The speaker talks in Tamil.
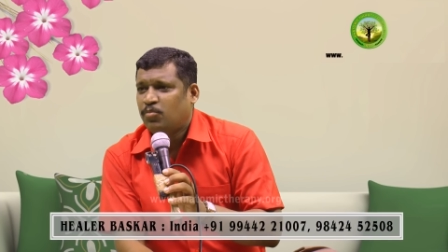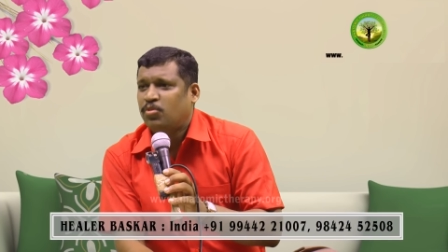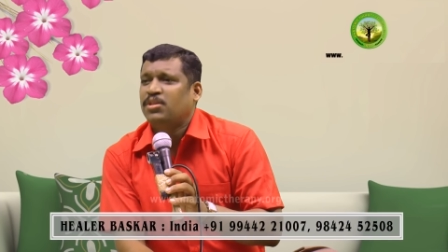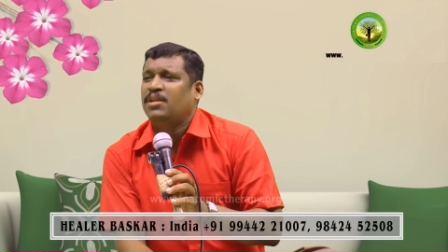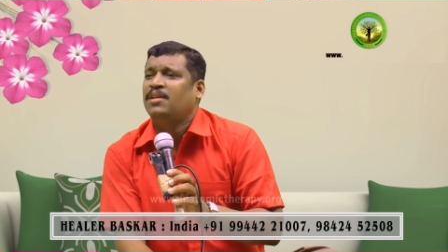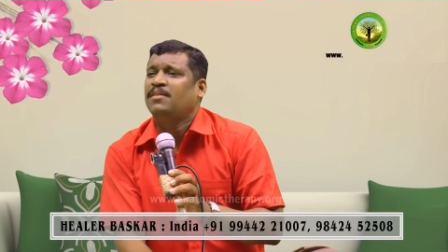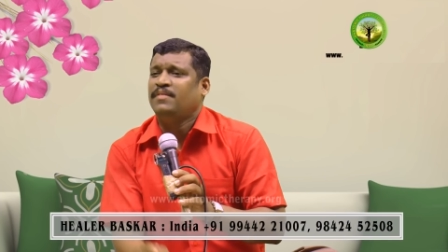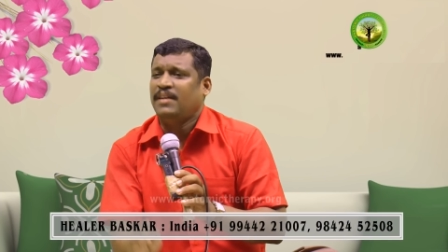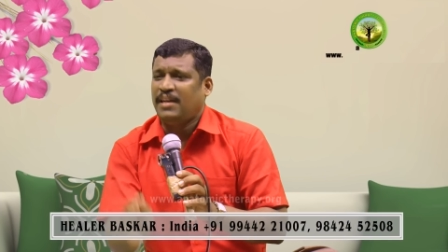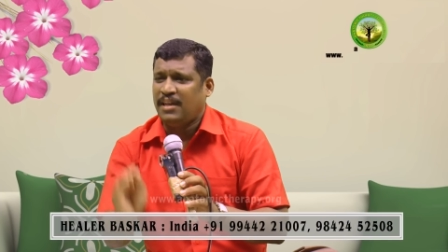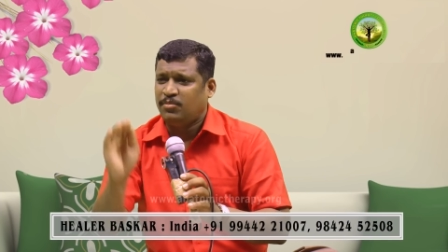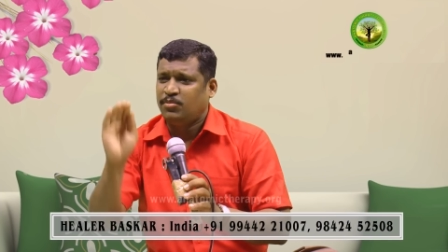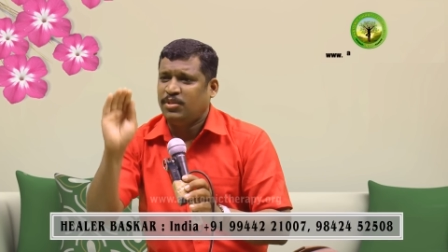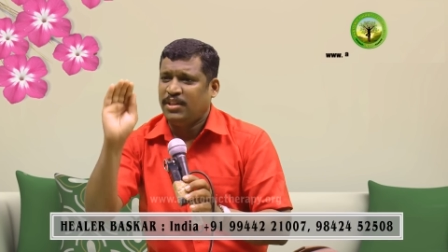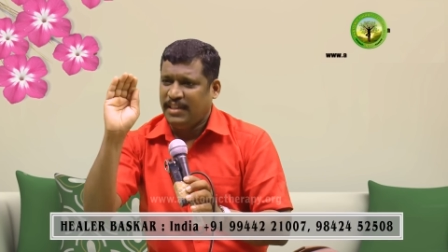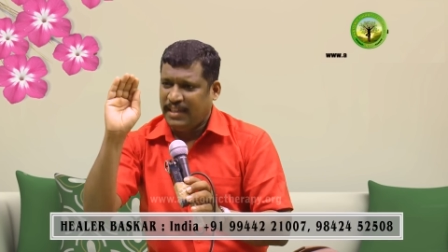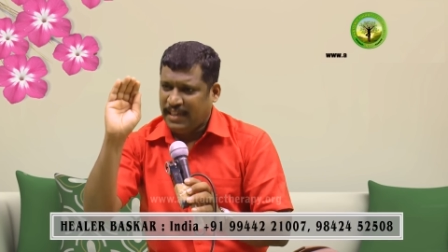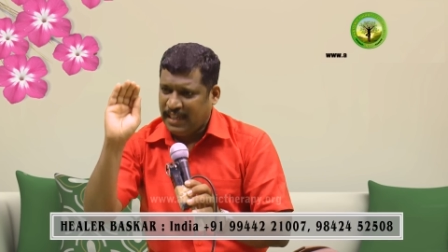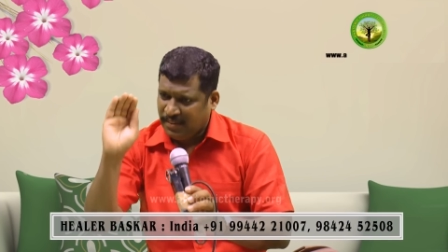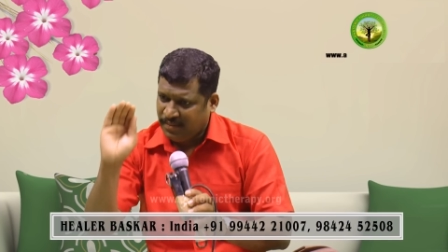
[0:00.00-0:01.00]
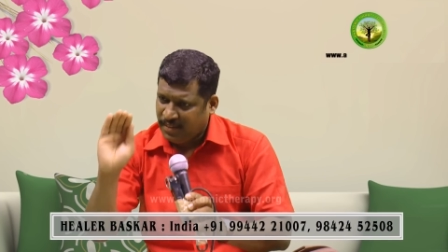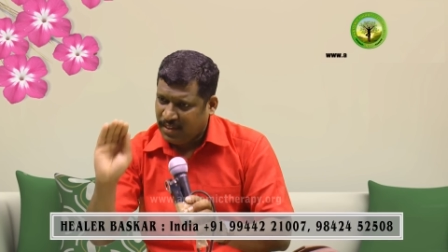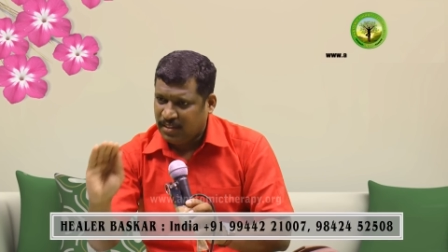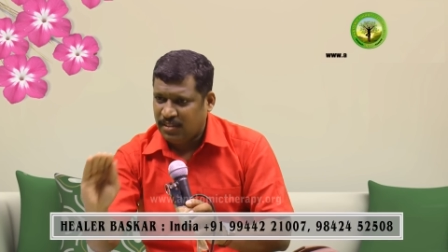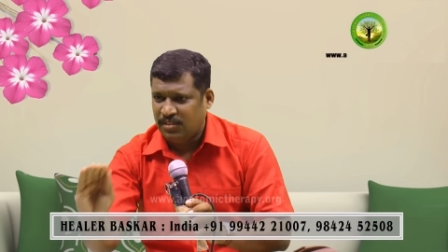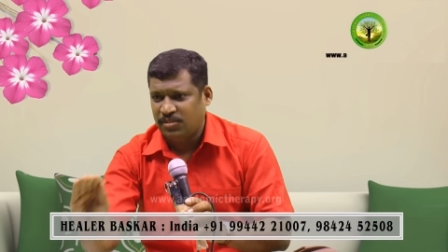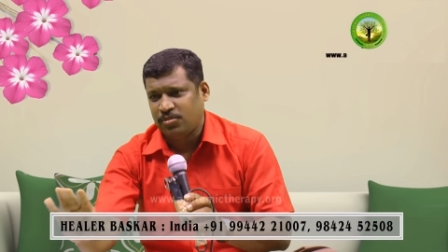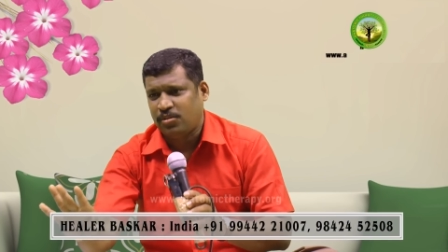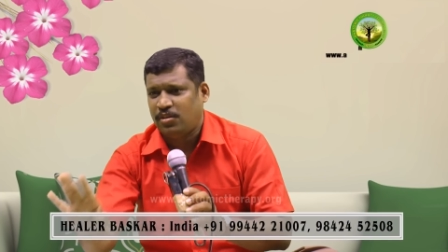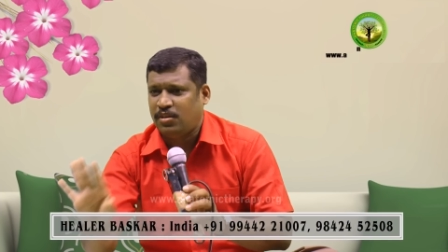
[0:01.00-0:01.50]
முதல்ல வெள்ளை முடி ஏன்
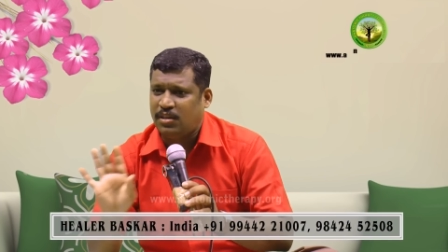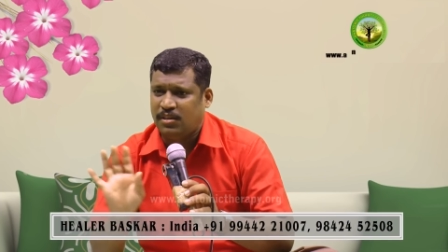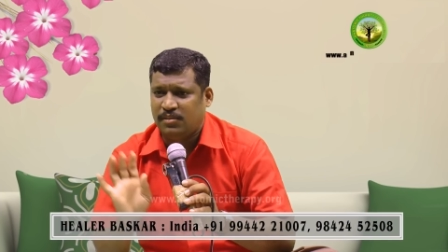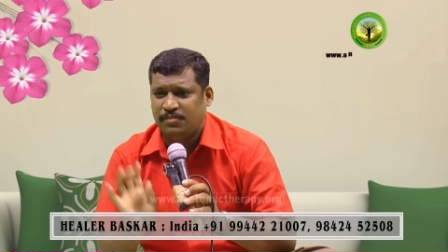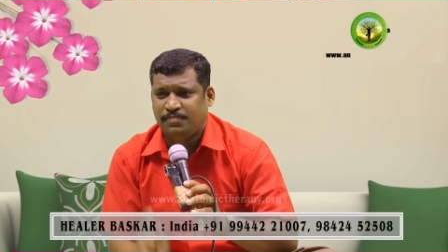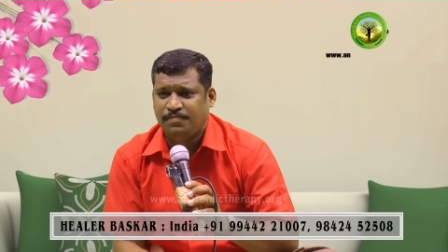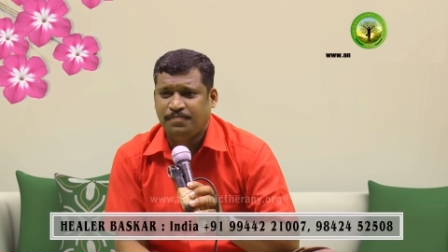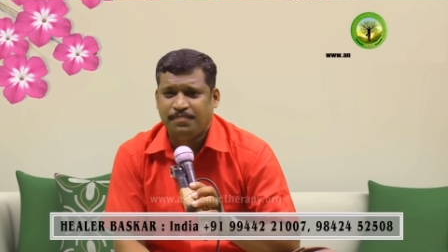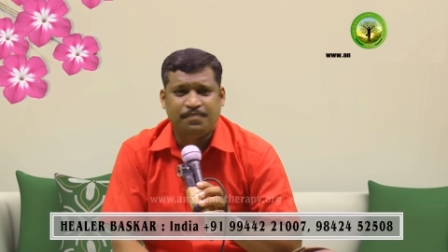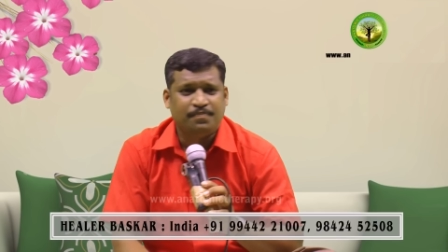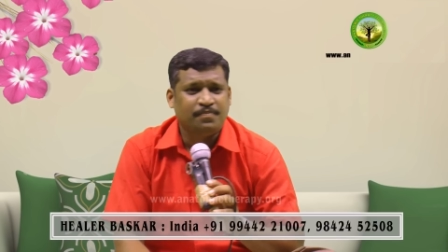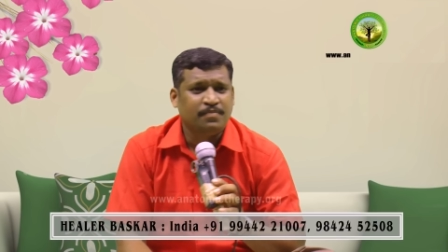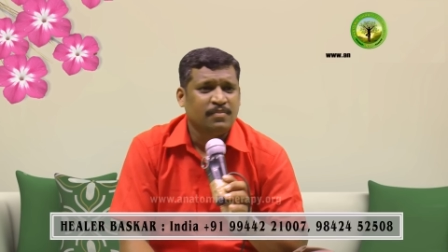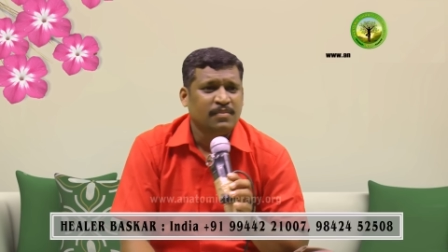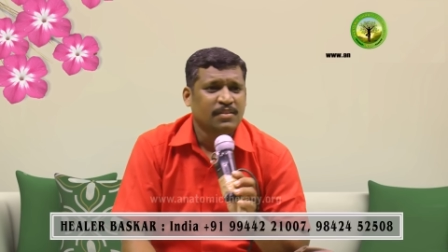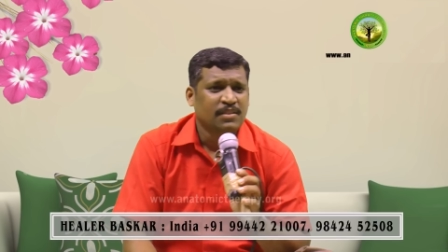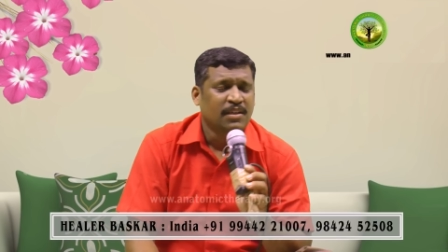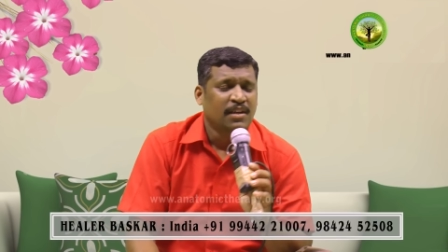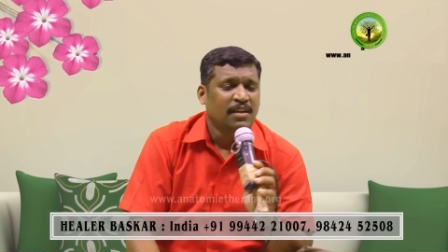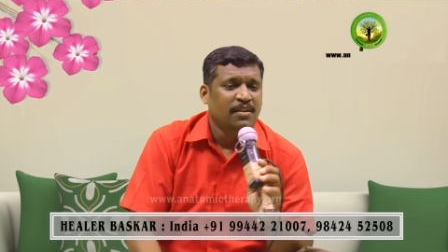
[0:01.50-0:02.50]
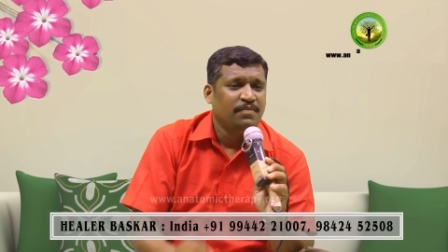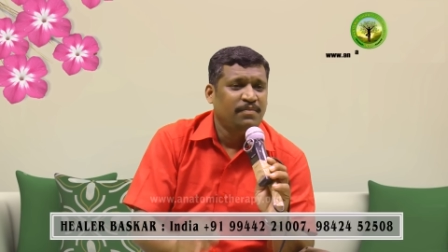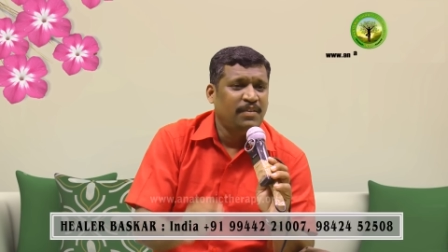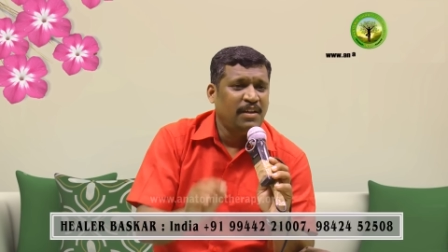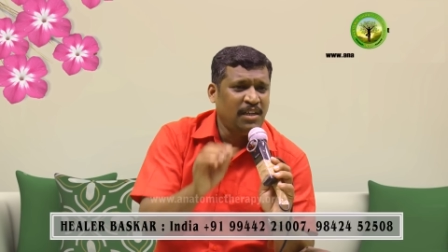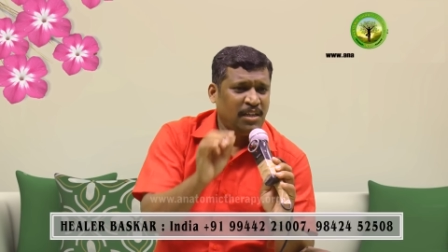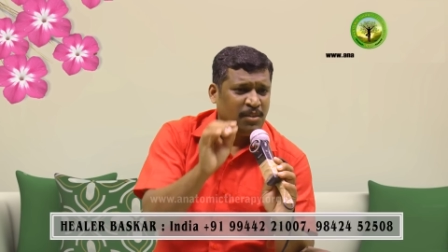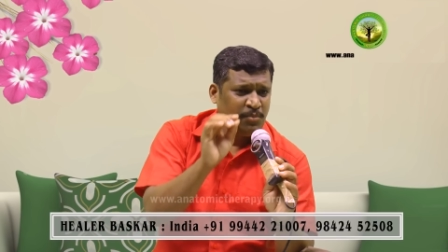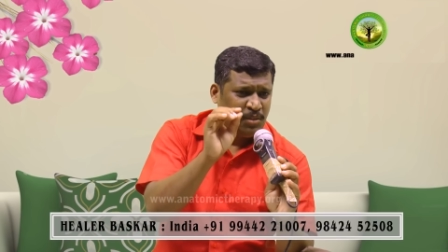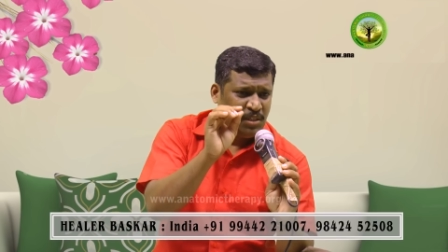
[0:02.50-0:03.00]
வருதுன்னு சொல்லலாம்
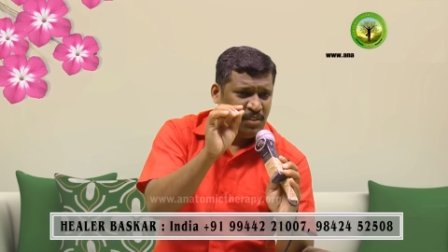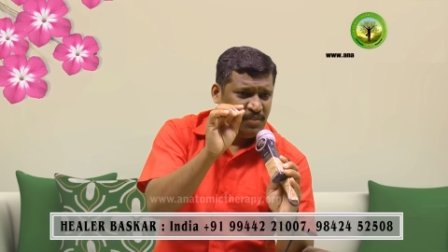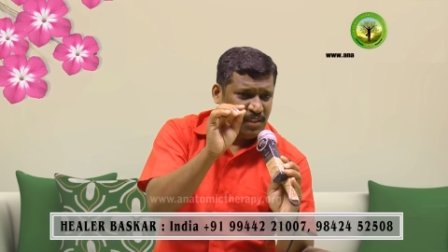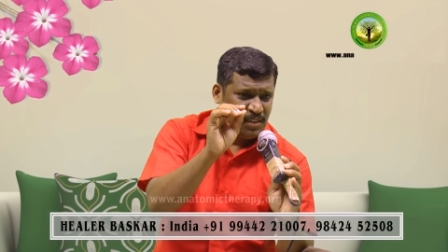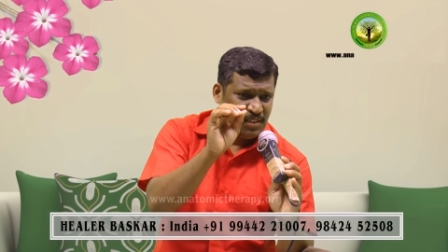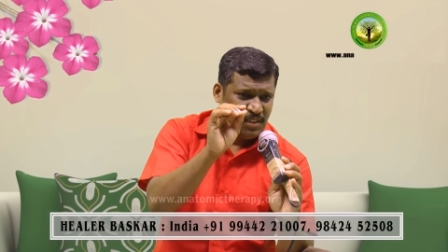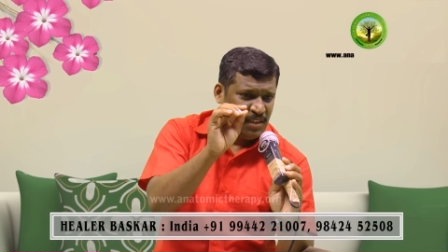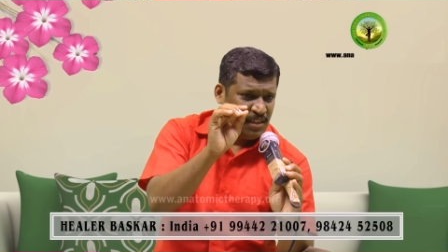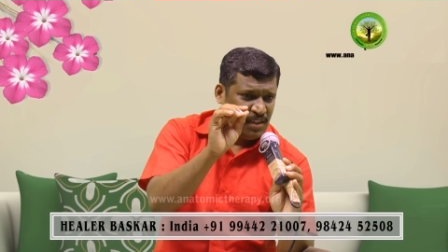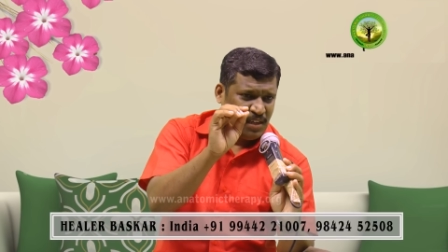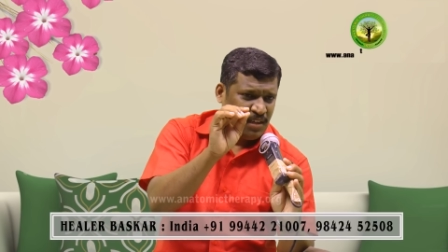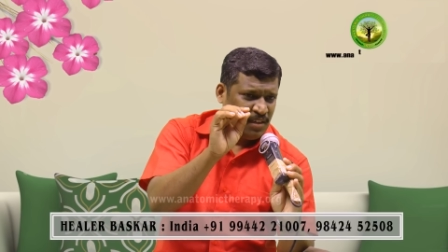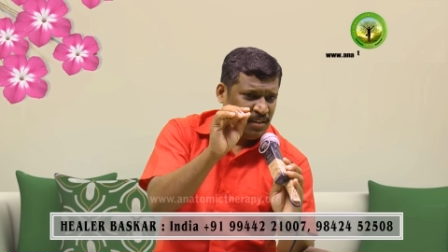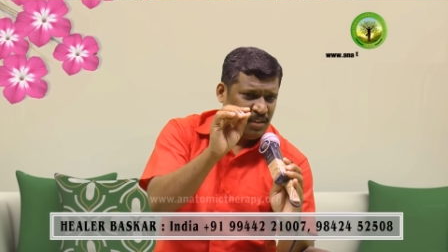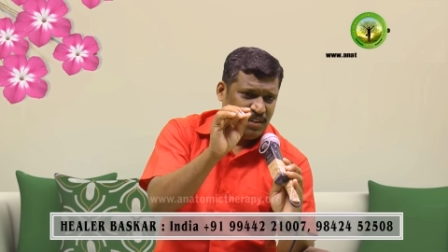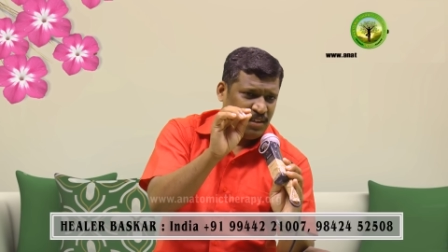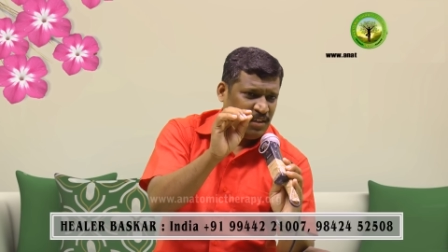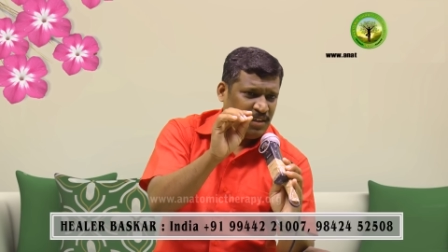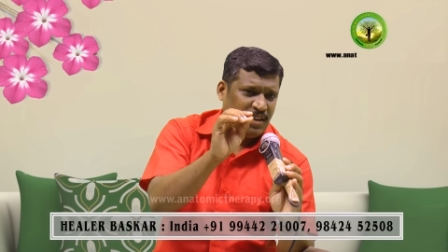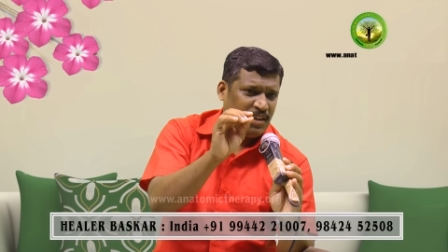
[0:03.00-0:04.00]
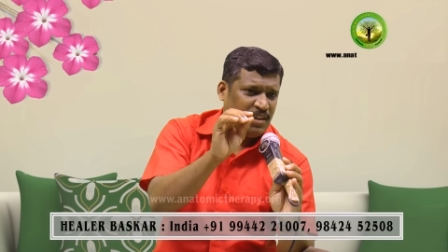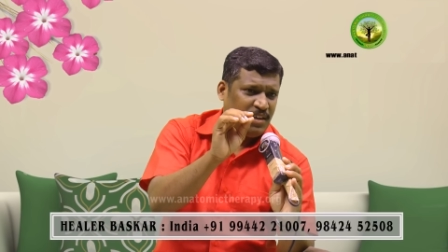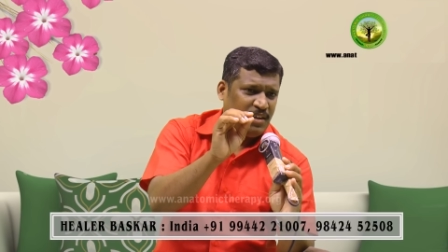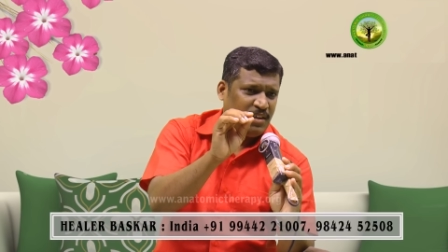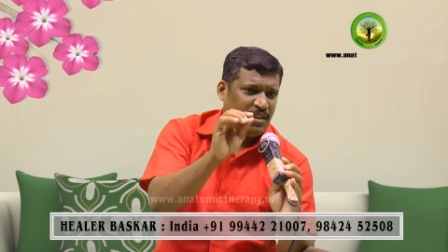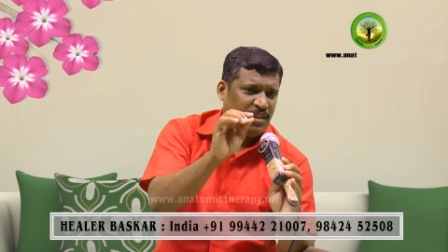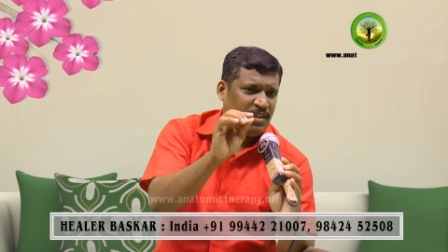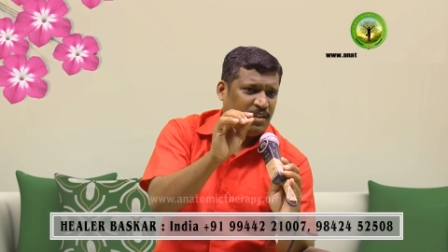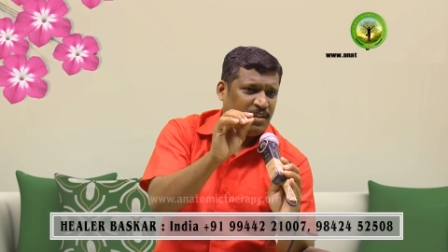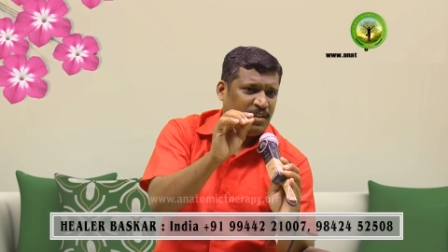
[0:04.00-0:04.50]
வெள்ளை முடி வரக்கு காரணம் என்னென்னு
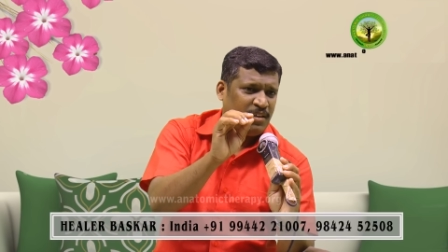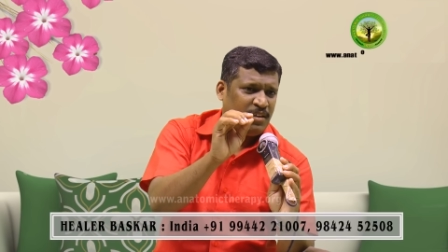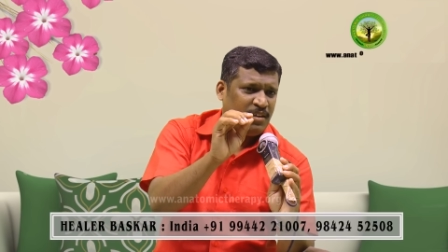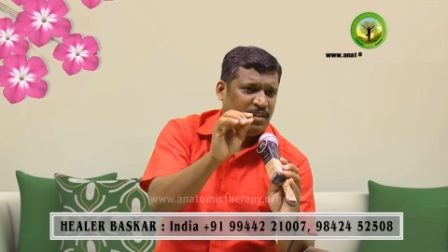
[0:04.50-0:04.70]
கேட்டிங்கன்னா